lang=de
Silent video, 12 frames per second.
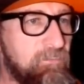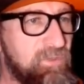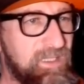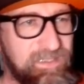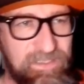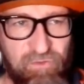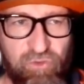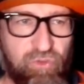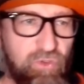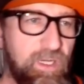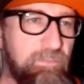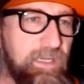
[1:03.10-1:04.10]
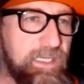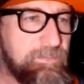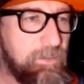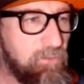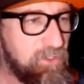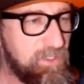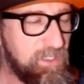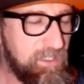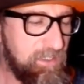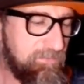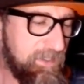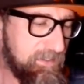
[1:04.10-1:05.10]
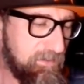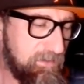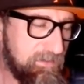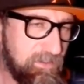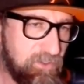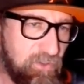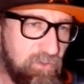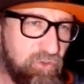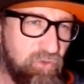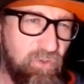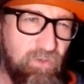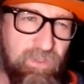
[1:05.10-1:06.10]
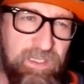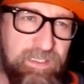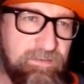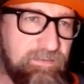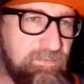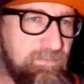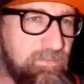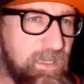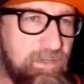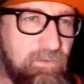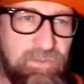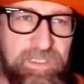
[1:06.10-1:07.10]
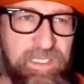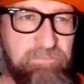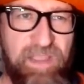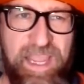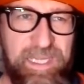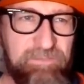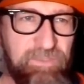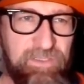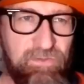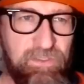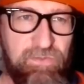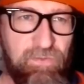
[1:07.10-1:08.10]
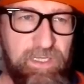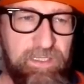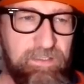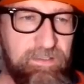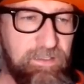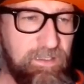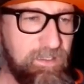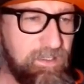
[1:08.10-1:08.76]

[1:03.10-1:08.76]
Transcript: und das ist so schöner Platz, man möchte da nicht weg, dann ist das schon schön und das hat uns nicht behagt mit so einer Toiletten